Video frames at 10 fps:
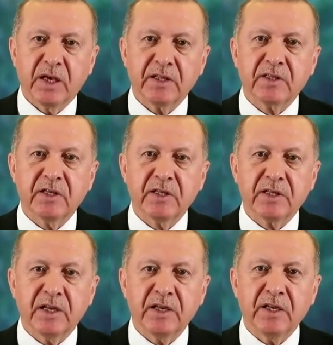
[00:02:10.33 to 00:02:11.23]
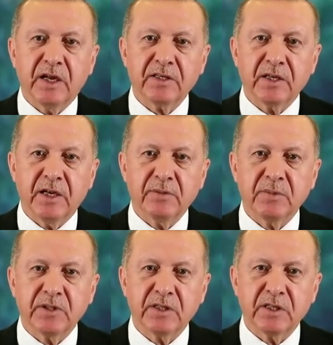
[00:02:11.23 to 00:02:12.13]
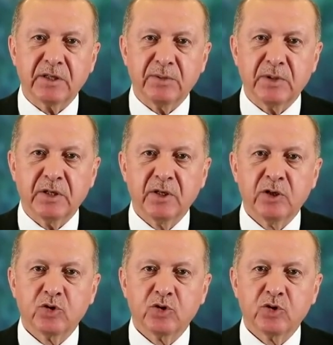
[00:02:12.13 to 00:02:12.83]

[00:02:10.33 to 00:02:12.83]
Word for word: etkinliklerin ertelenmesi gibi